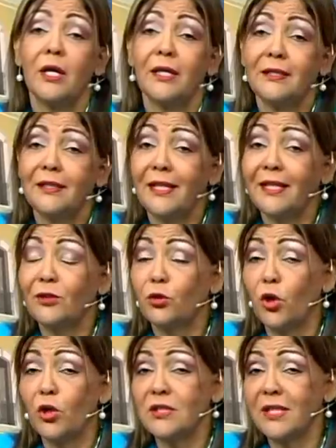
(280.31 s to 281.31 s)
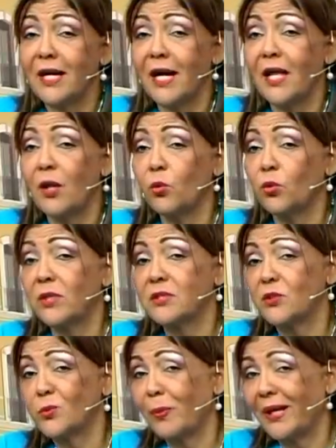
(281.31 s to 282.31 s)
de todos y cada uno de
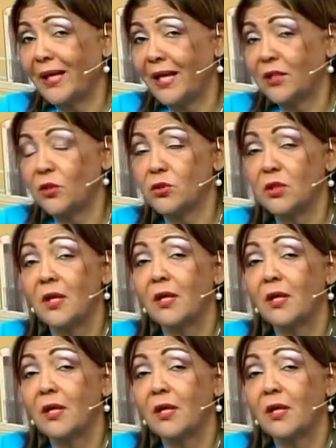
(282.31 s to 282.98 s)
esos pequeños